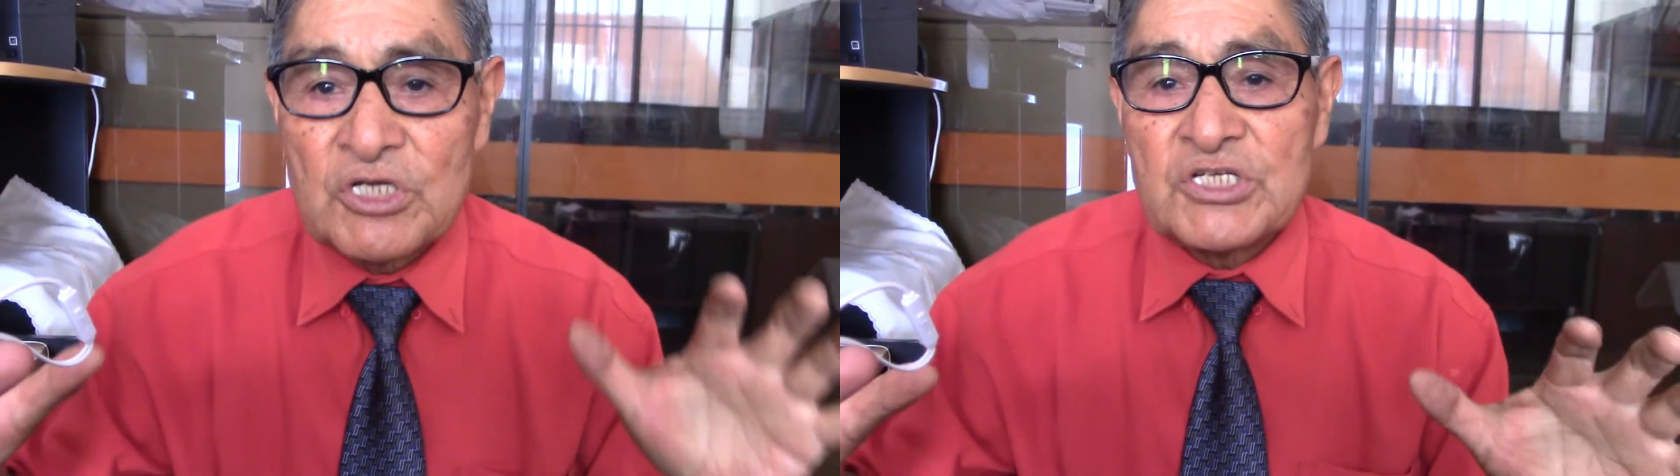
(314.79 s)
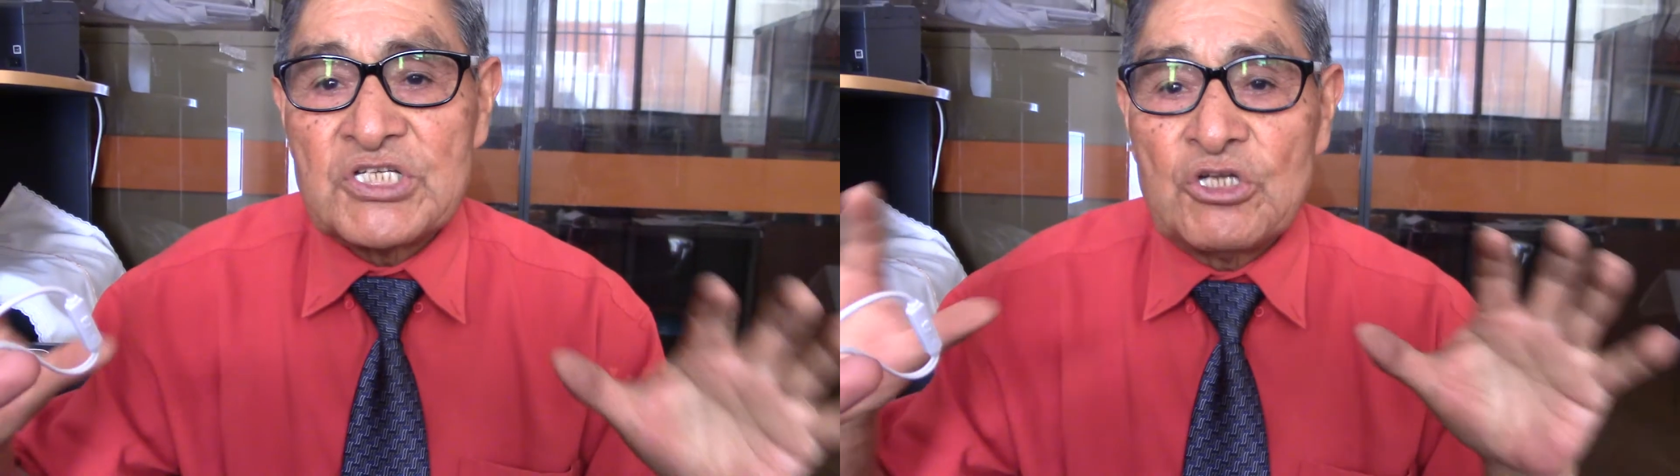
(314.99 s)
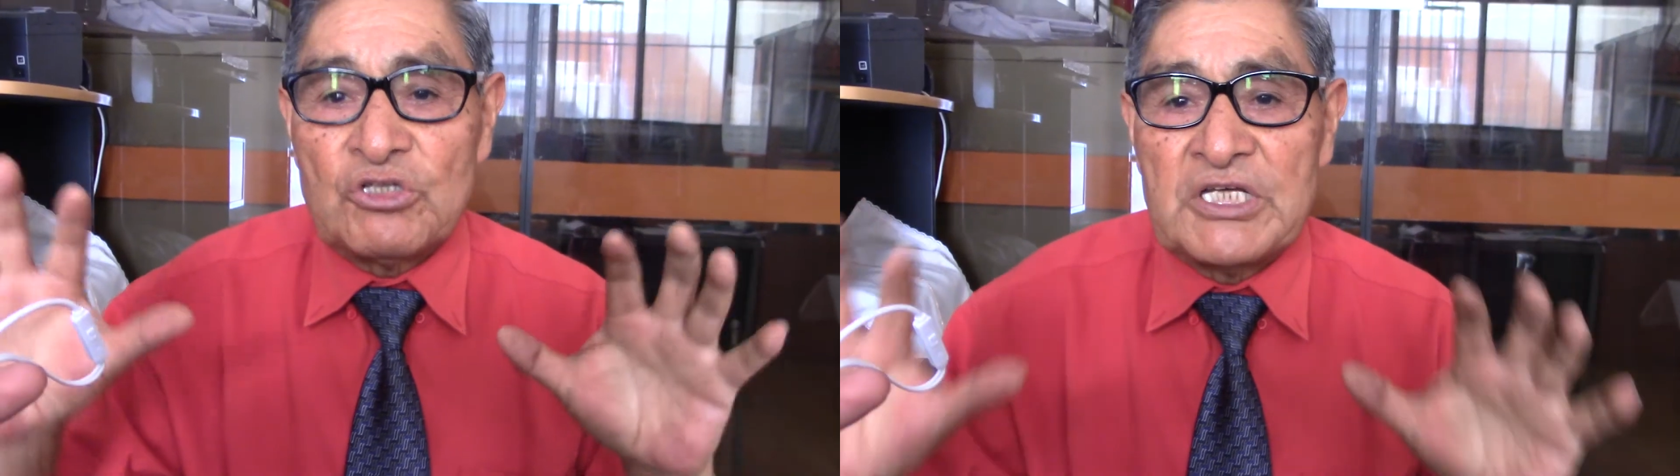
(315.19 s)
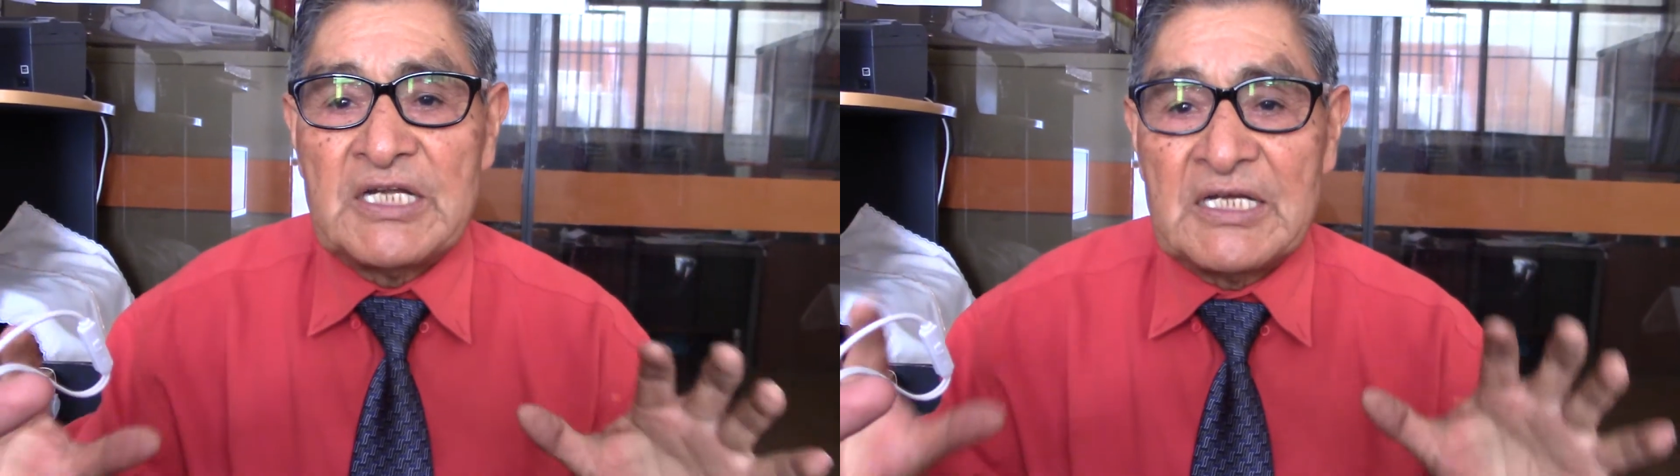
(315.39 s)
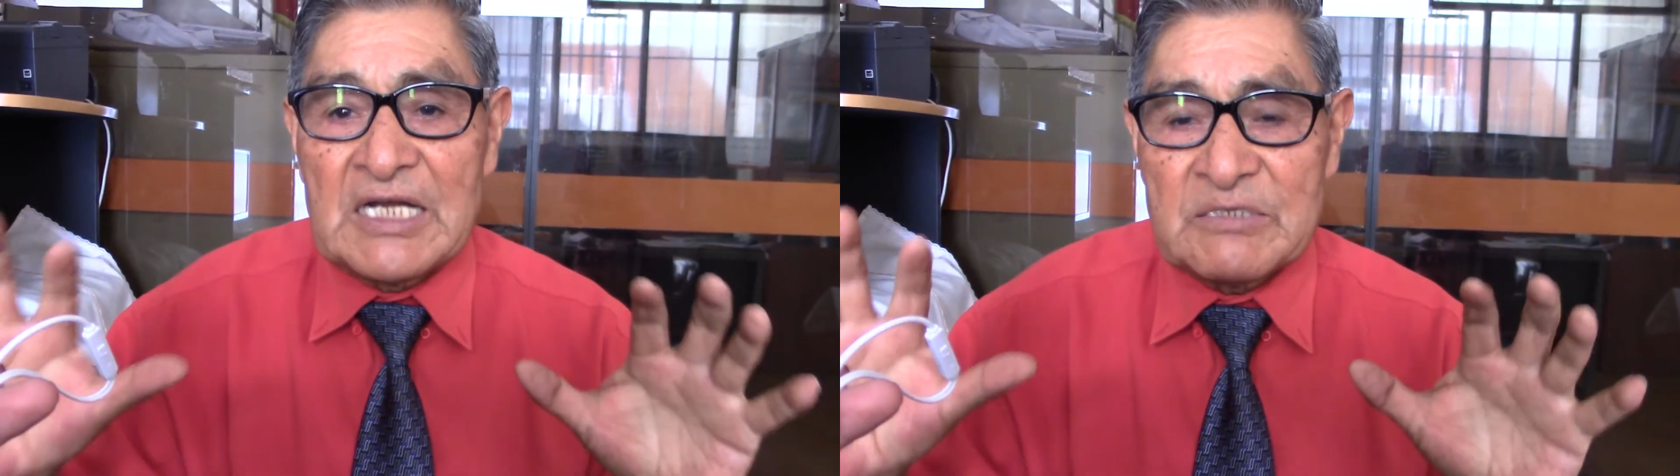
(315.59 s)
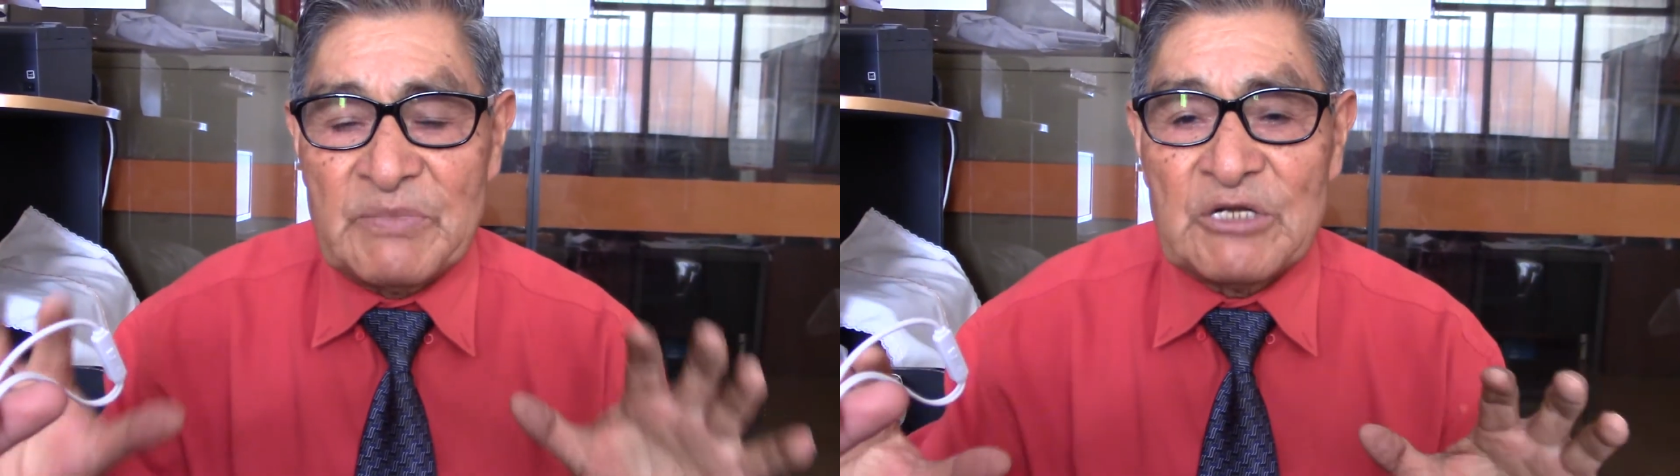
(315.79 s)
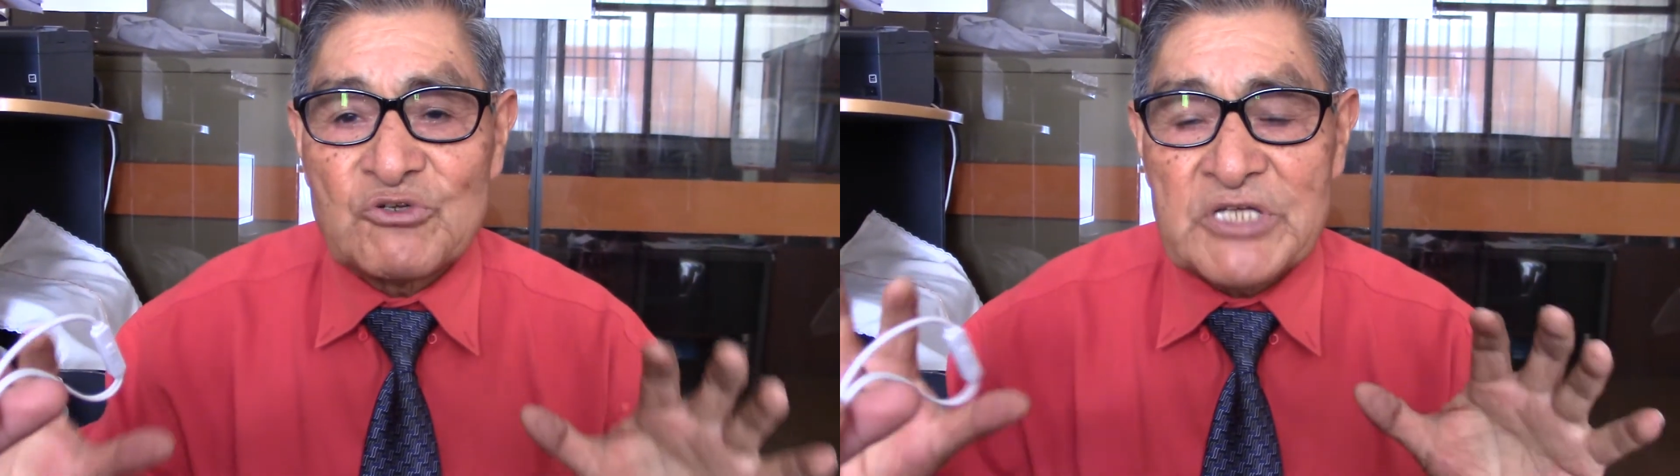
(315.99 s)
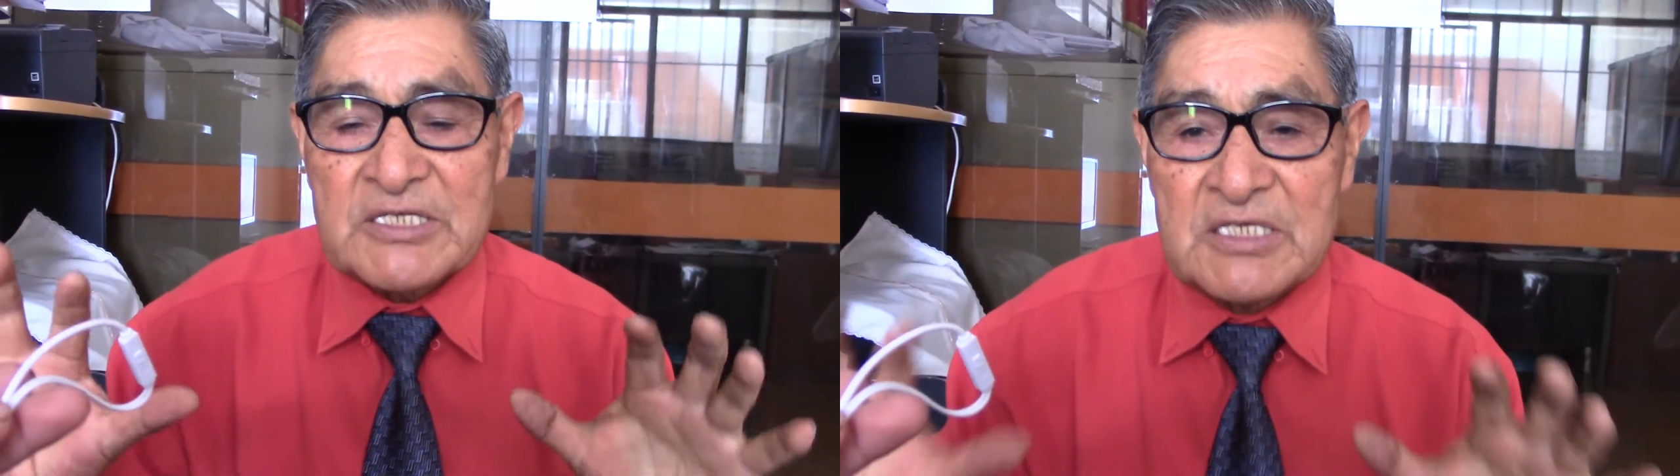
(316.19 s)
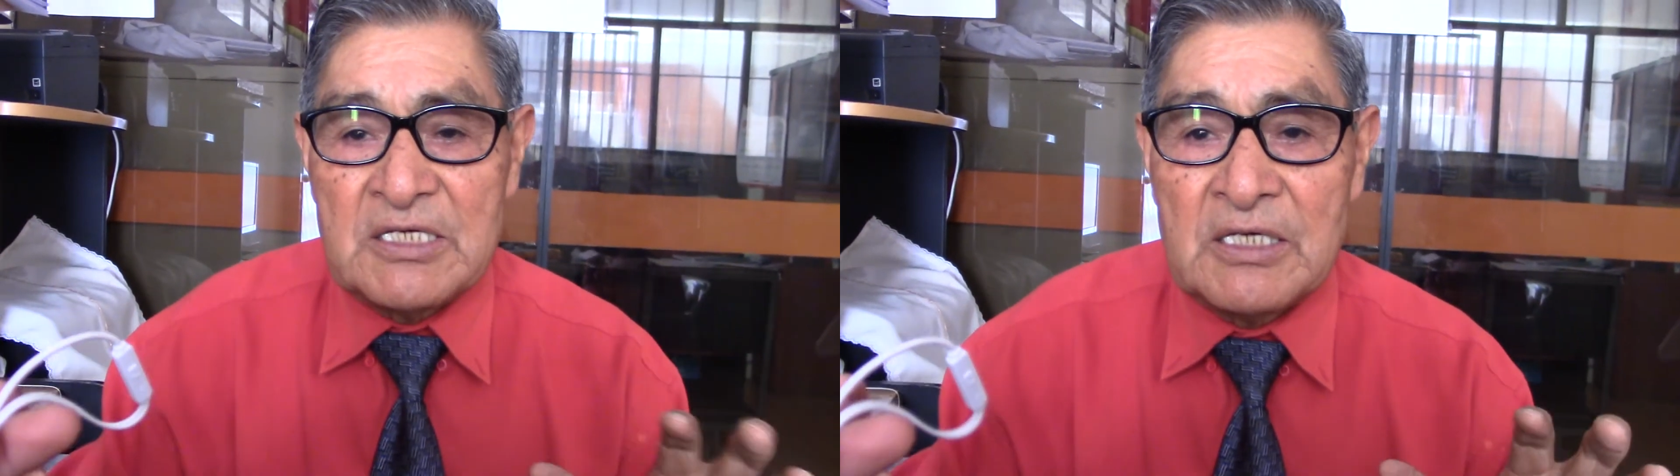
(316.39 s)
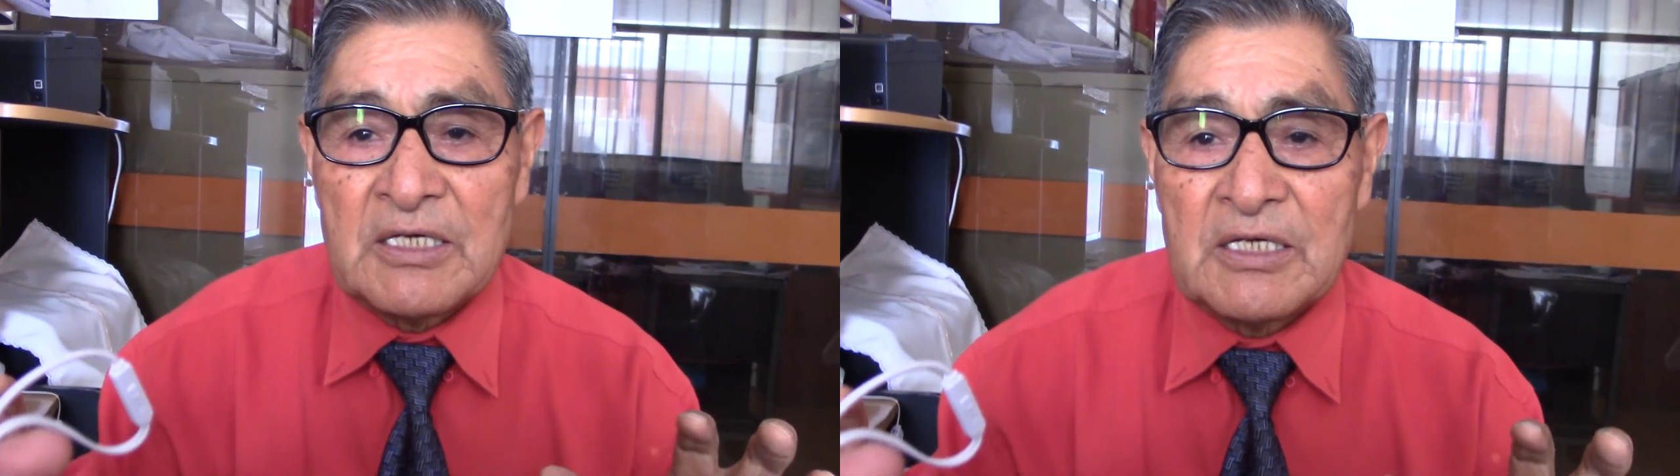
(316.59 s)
Si no tienen las manos así,